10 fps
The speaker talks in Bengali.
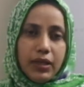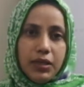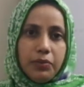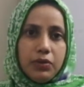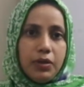
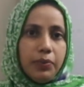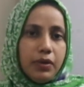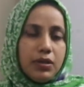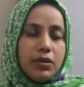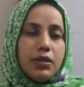ইতিমধ্যে
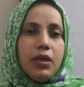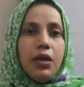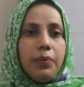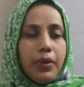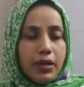পড়েছি
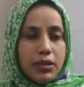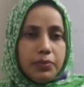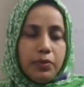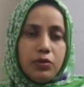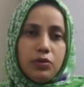
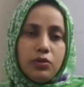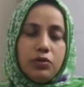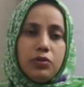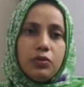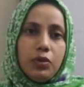প্রাচীন প্রস্তর
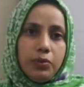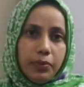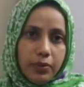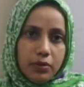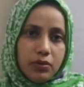যুগ নব্য
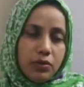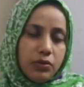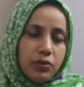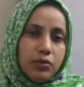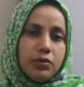প্রস্তর
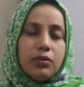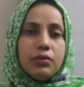যুগ